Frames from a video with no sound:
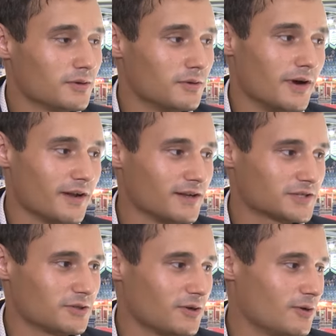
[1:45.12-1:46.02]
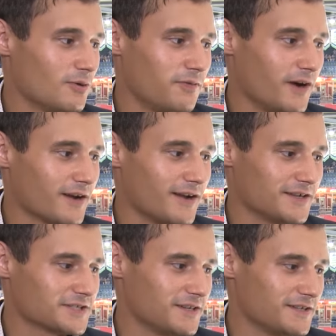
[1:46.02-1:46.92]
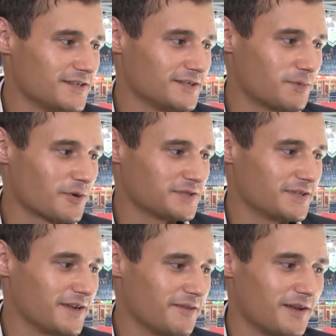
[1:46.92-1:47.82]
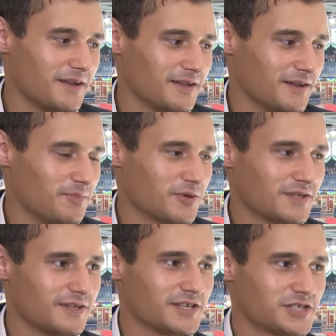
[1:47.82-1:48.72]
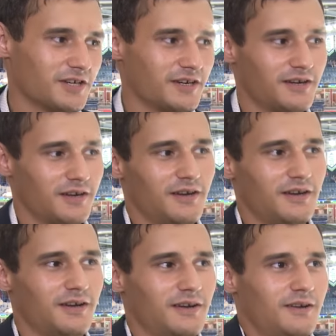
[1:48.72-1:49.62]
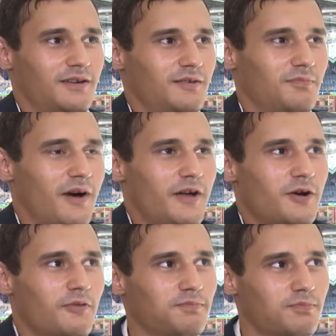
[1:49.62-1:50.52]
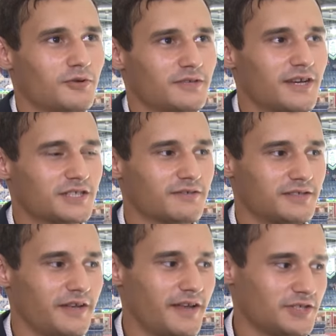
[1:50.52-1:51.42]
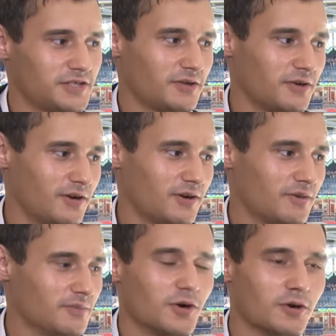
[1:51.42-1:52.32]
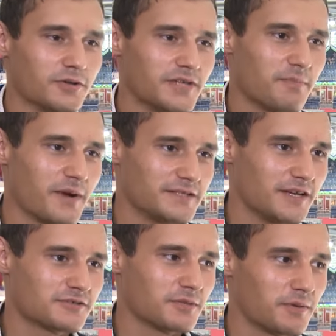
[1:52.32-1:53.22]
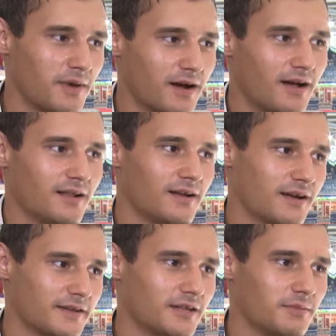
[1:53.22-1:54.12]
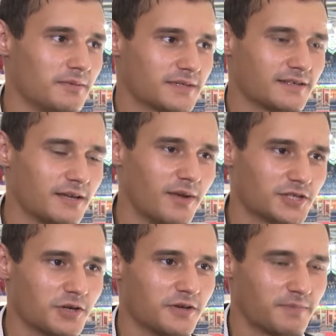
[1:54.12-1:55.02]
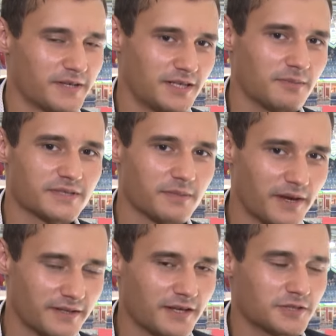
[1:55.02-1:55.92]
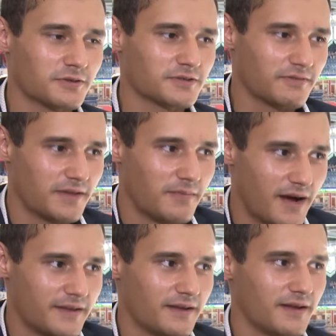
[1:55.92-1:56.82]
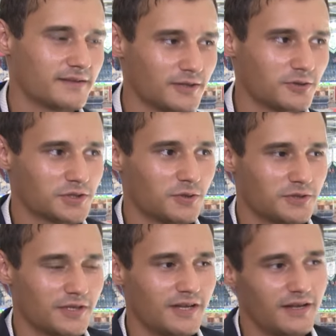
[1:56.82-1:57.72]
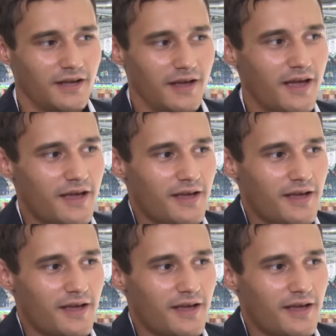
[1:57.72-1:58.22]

говорили, что Уфа, конечно, здесь просто ревела после наших э, боев, после наших встреч. Э, много людей поддерживало, помогало. Хотел бы им сказать большое спасибо за поддержку, за внимание, за то, что уделили